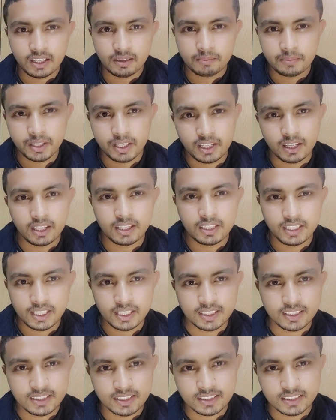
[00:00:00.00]
মানে ইয়া
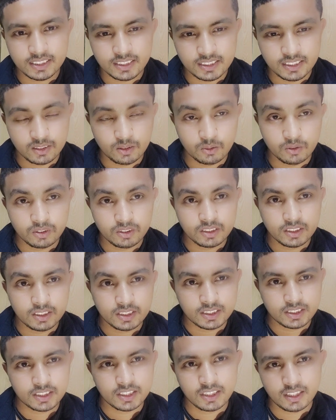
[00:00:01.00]
দিতেছে যে কোন
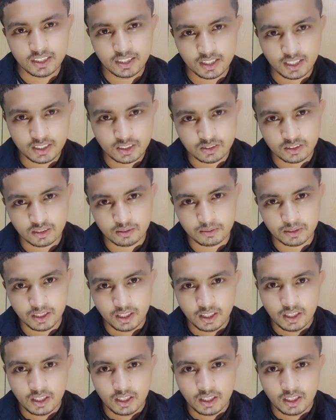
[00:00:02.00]
জিনিসটা নিয়ে কাজ করবে